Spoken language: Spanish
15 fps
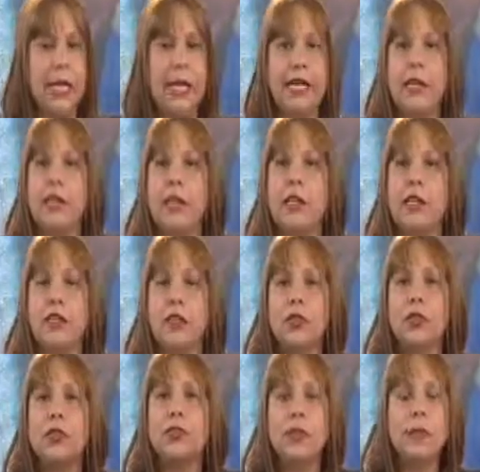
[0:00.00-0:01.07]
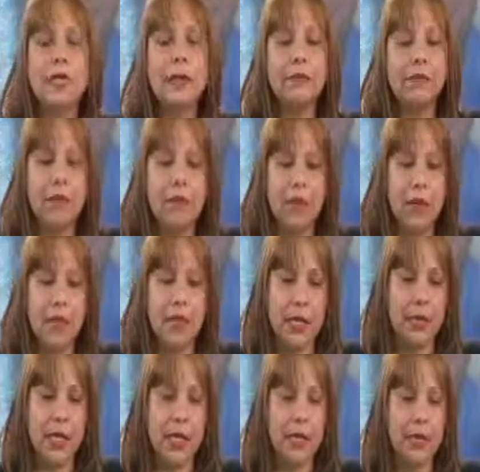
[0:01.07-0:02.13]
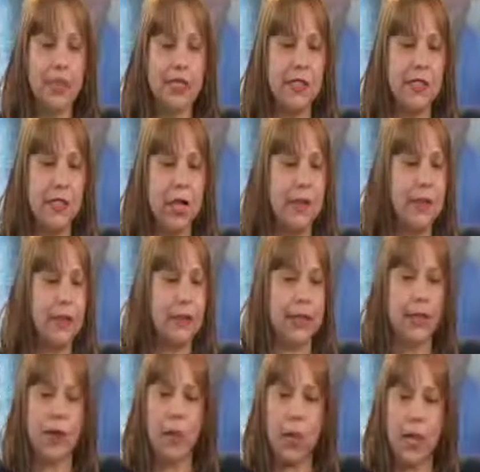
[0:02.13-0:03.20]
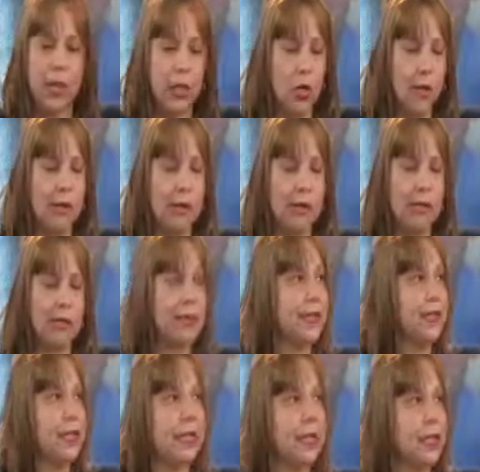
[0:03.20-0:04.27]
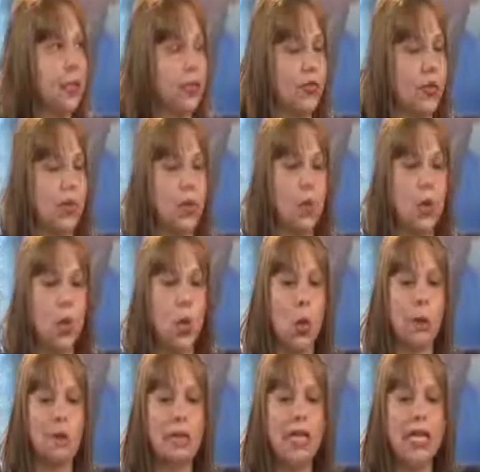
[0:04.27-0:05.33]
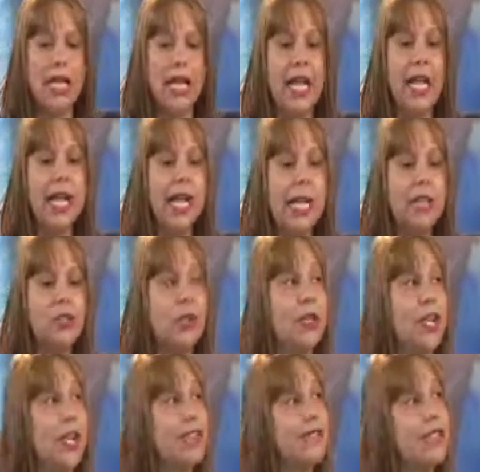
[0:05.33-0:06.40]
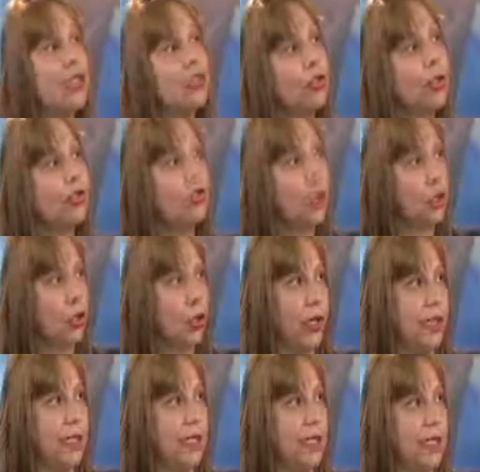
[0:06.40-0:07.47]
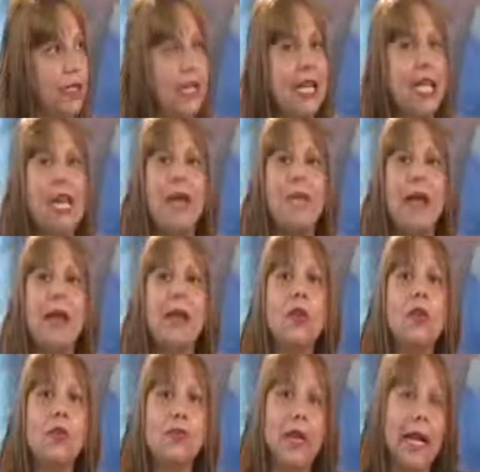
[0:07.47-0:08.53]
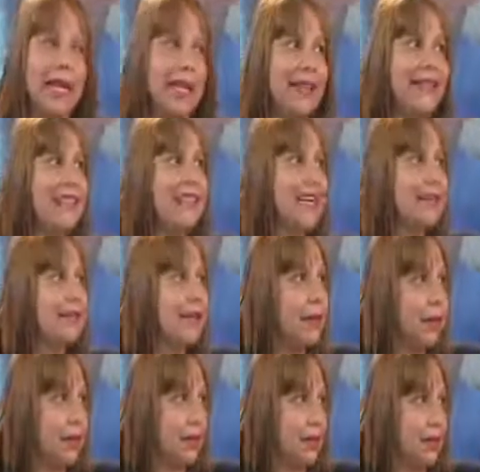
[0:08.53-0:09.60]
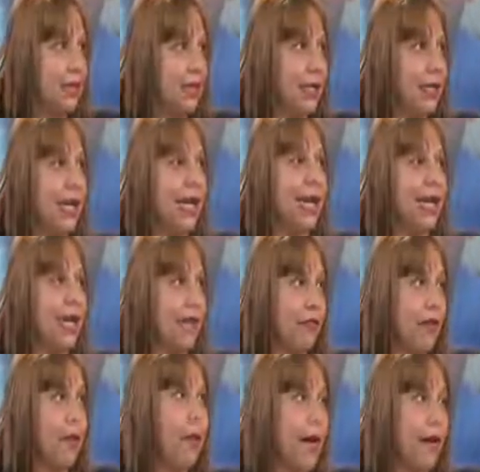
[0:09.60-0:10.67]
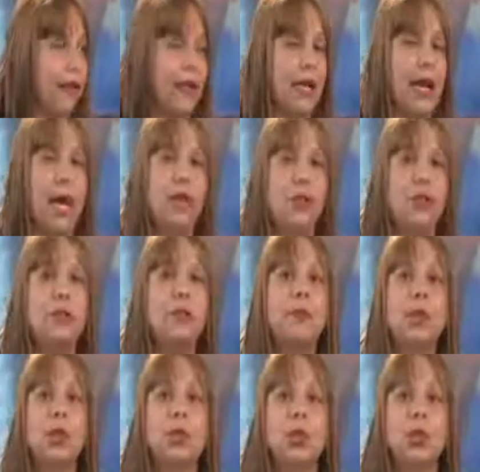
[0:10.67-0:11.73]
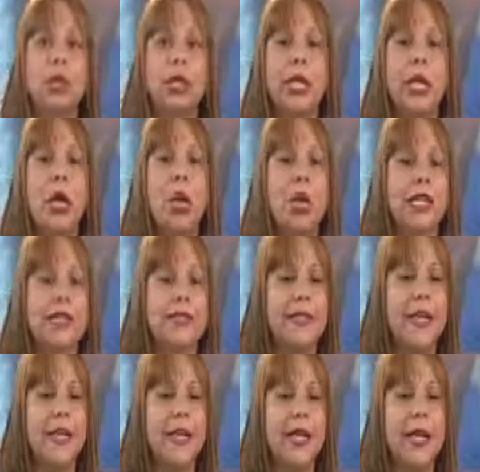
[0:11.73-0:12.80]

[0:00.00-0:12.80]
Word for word: La nacionalización de Fama de, Fama de América específicamente, el cual el comandante presidente no se equivocó, es el hecho que estas torrefactoras, en vez de comprarle directamente el café verde a nuestros productores, lo que hacían